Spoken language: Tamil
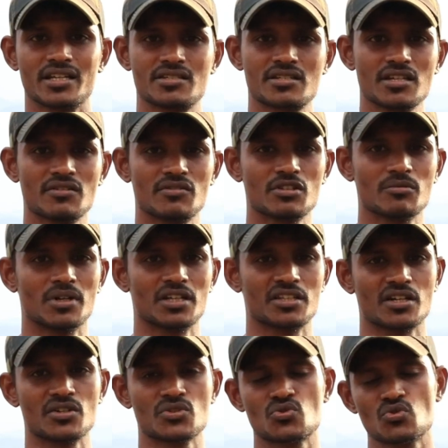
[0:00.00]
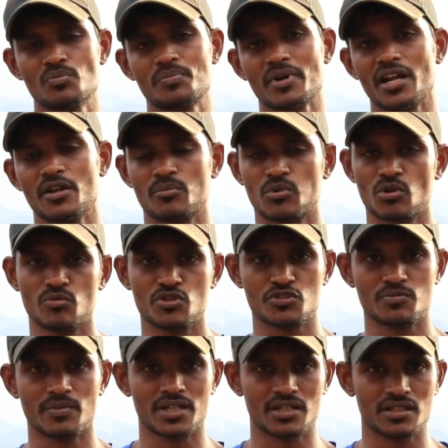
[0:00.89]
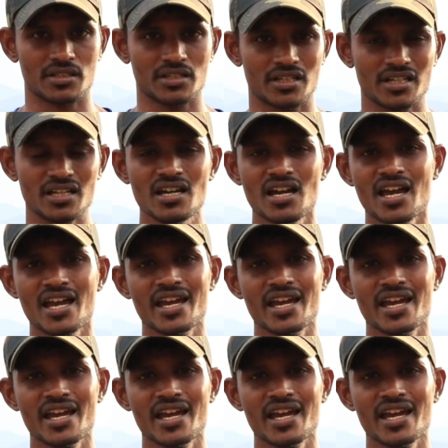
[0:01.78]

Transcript: டெஸ்ட்டே வந்து பார்த்தீங்கன்னா சூப்பராக இம்ப்ரூவ்மெண்ட்ஸ் பண்ணுறதுக்கு